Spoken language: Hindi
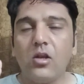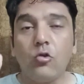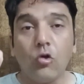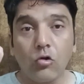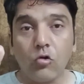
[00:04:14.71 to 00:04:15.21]

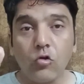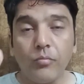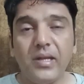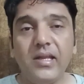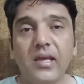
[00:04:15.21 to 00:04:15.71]
लोगों को
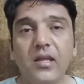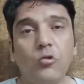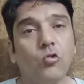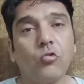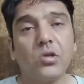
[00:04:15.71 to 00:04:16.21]
मिलिए
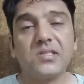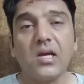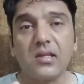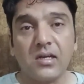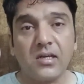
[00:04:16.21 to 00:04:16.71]
लोगों के
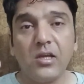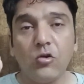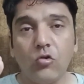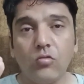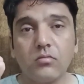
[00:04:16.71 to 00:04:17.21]
साथ इकट्ठे
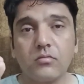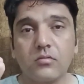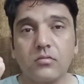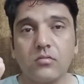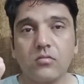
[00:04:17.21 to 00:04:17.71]
हों
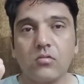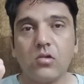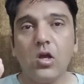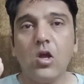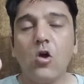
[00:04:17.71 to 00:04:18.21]

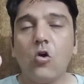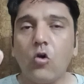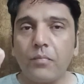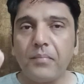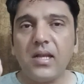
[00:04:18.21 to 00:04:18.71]

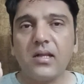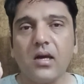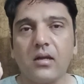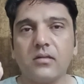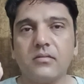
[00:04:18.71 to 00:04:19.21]
और
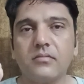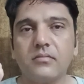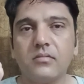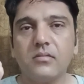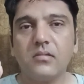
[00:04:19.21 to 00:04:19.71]
मिलकर
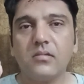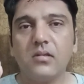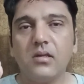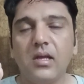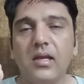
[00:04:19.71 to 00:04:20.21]

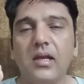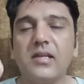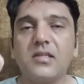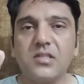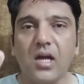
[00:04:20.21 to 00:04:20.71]

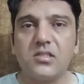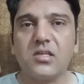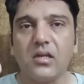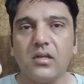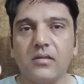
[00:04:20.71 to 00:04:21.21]
एहतजाज
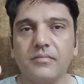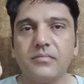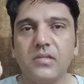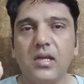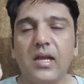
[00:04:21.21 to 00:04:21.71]
करें
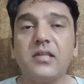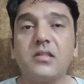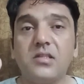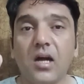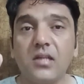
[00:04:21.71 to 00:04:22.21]

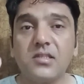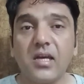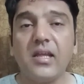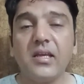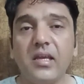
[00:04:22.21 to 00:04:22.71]
एहतजाज
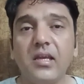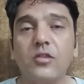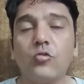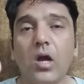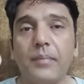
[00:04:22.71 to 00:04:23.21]
करेंगे
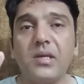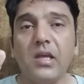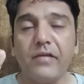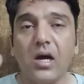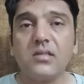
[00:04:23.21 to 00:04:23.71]
तो आपकी
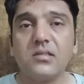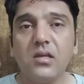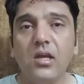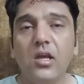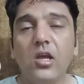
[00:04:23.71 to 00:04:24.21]
आवाज़
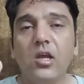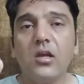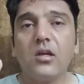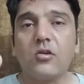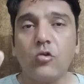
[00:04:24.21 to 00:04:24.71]

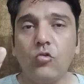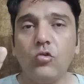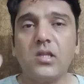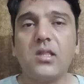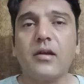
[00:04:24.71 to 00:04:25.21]
कानून
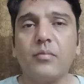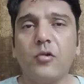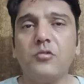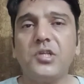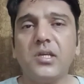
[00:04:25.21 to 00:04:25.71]
तक
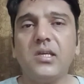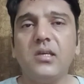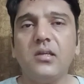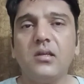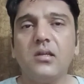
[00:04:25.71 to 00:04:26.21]
पहुंचेगी
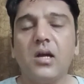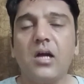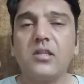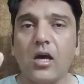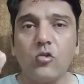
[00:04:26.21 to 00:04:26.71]

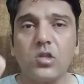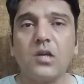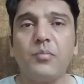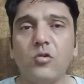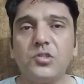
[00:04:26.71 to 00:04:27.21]
अदारों तक
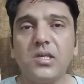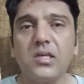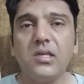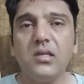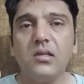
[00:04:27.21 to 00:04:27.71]
पहुंचेगी